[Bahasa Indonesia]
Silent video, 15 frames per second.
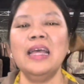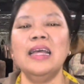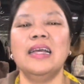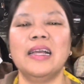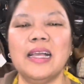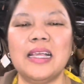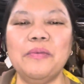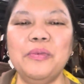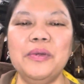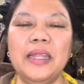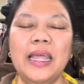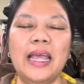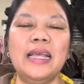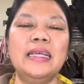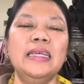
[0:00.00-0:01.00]
Kakak
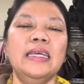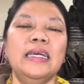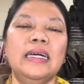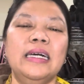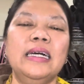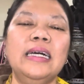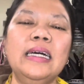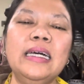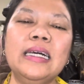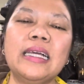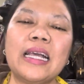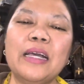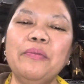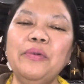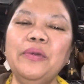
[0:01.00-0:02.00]
Bunda, uh,
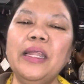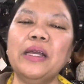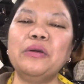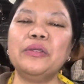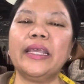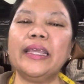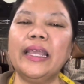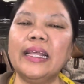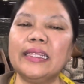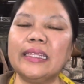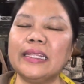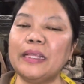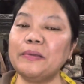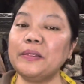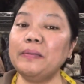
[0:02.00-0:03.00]
Kakak Bunda aku sayang
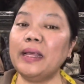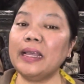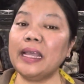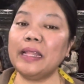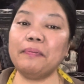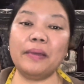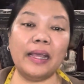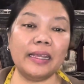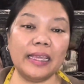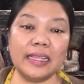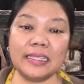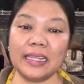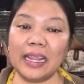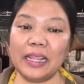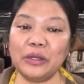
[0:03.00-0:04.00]
tetap semangat, bahagia
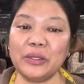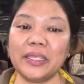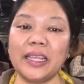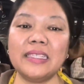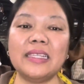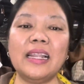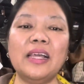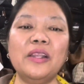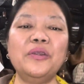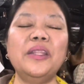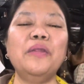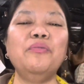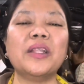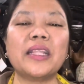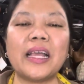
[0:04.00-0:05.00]
selalu, sehat selalu dan
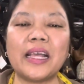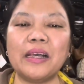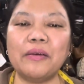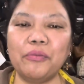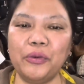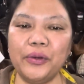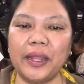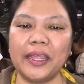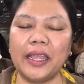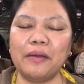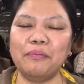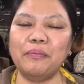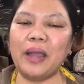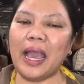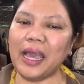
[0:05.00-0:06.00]
buat Kakak Bunda
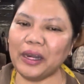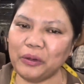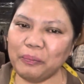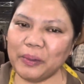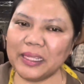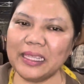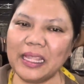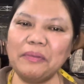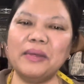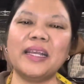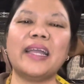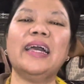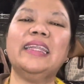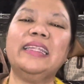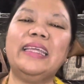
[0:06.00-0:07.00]
yang baru pertama
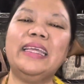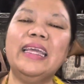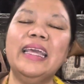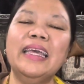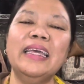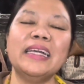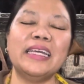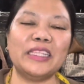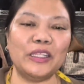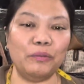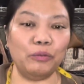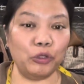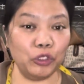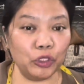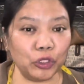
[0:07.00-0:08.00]
kali
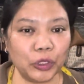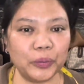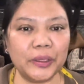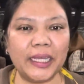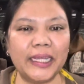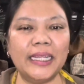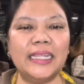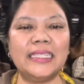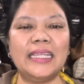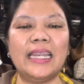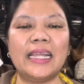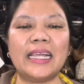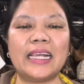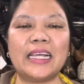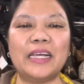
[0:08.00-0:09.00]
ketemu YouTube channel
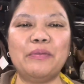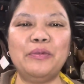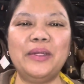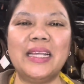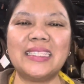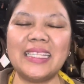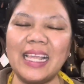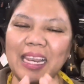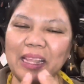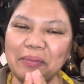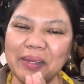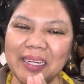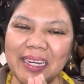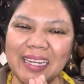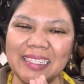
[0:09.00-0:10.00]
Sarah Kakak Bunda. Salam
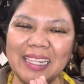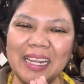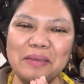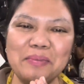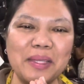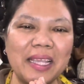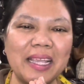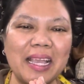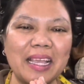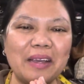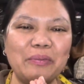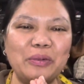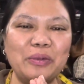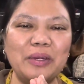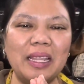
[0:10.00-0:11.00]
kenal, salam sayang
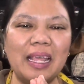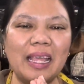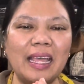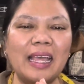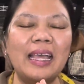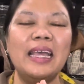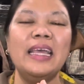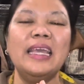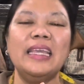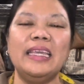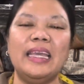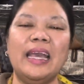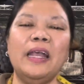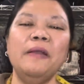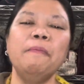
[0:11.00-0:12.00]
Kakak Bunda
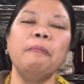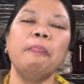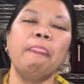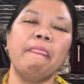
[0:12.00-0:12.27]
ya.